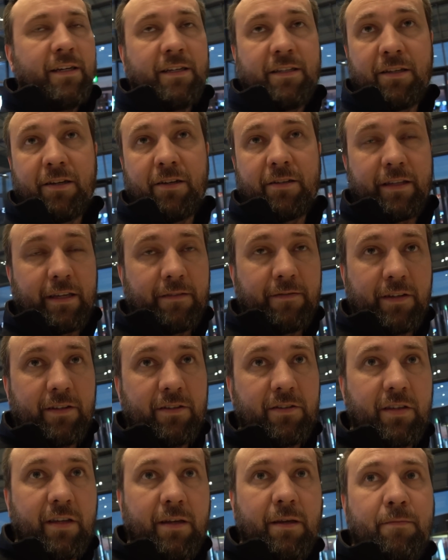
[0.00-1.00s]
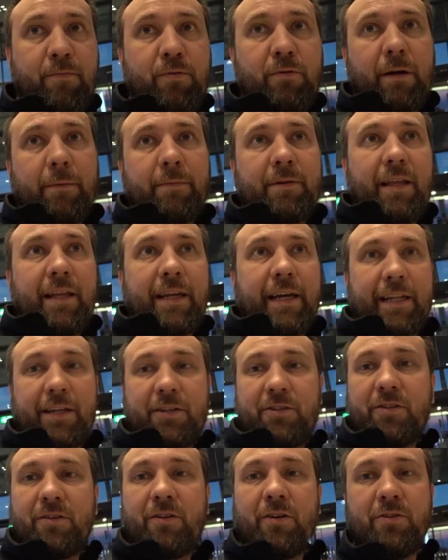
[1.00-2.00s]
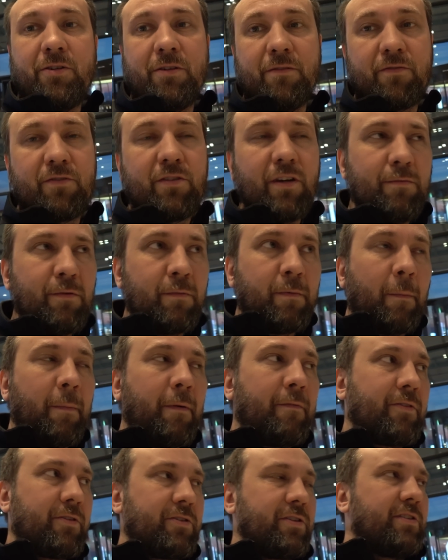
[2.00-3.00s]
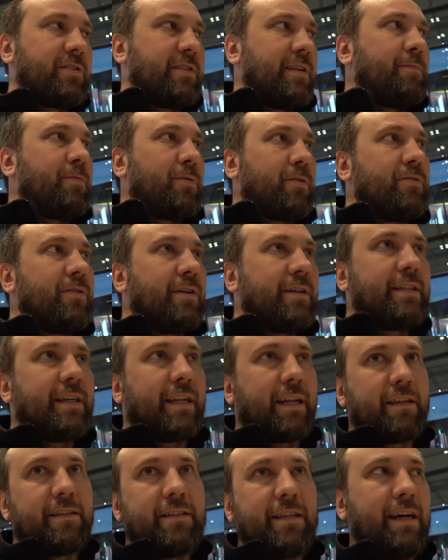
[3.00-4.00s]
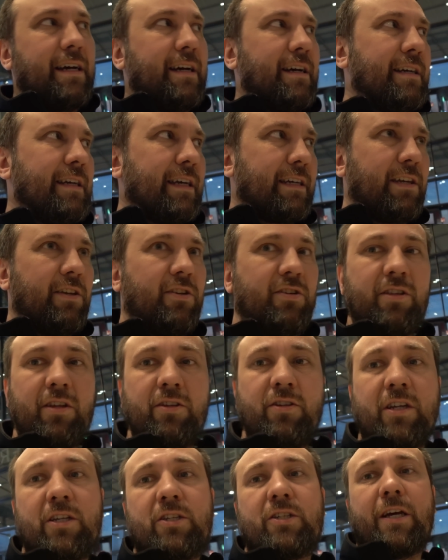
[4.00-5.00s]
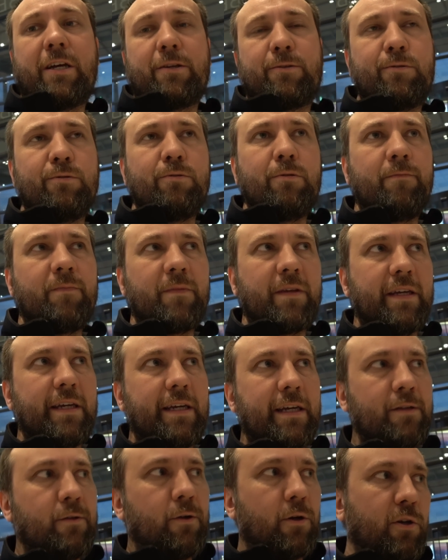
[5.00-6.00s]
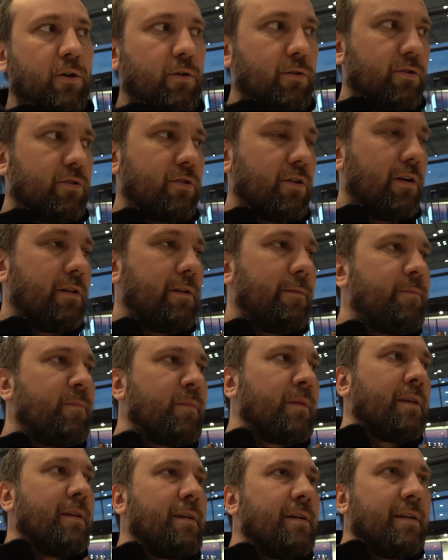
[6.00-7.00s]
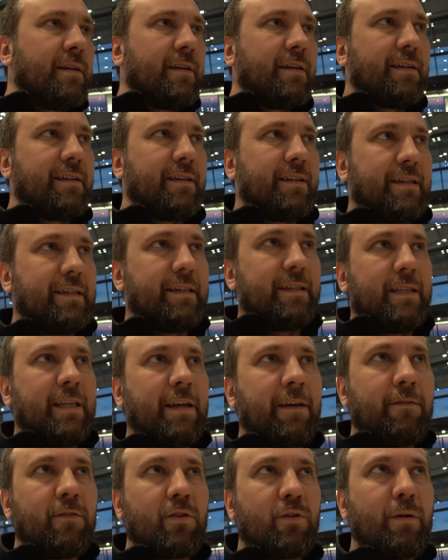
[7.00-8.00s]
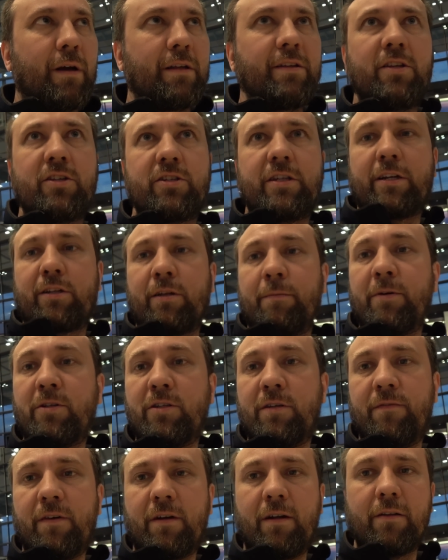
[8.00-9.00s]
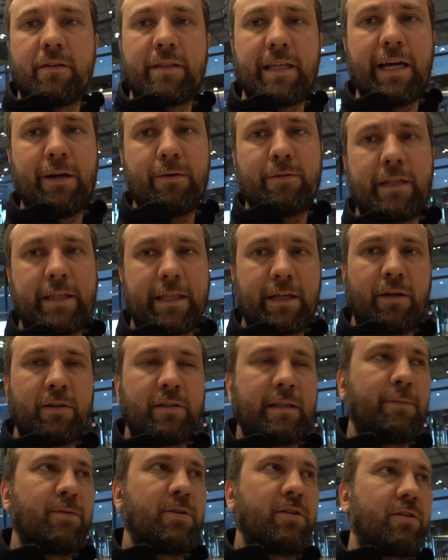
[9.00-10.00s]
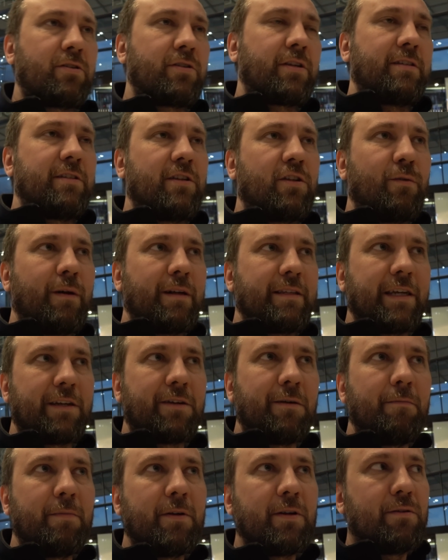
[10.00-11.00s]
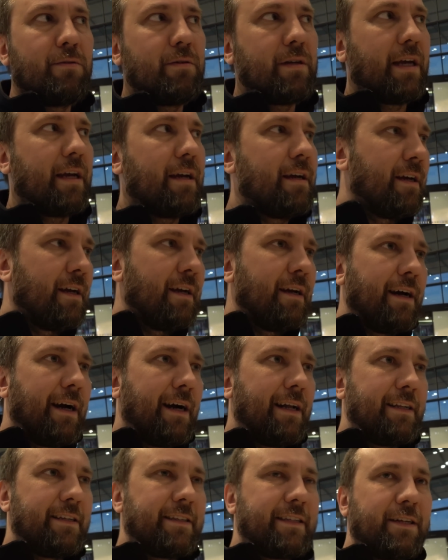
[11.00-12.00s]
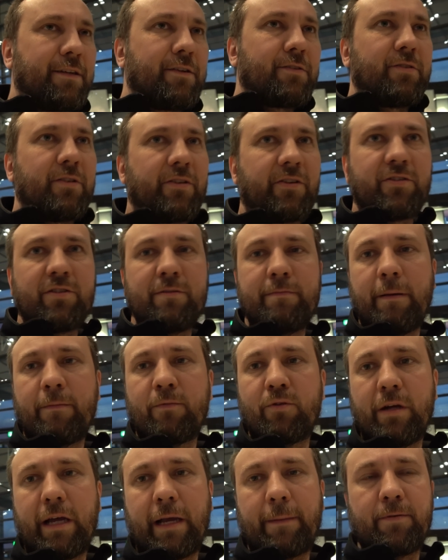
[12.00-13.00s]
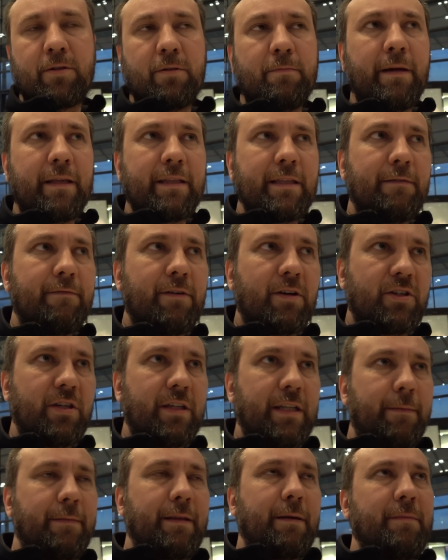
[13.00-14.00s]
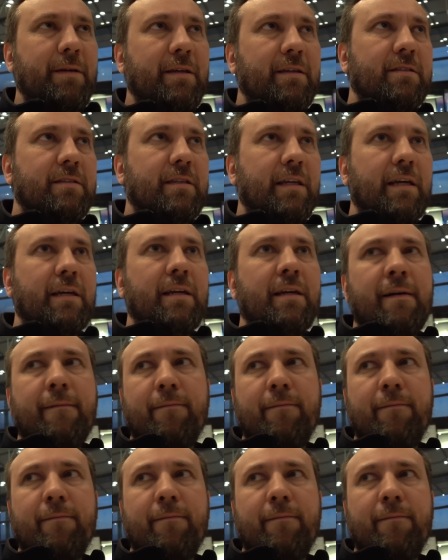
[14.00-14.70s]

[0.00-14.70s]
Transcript: No, tak więc e, byłem kilkanaście godzin w domu po powrocie z Cypru, no i teraz na jakiś tydzień czasu e, do Houston. E, nie wiem dokładnie jeszcze jak to będzie wyglądało, dlatego że tam się troszkę sytuacja komplikuje, ale z tego co rozumiem, to jak przybędę właśnie tam na miejsce,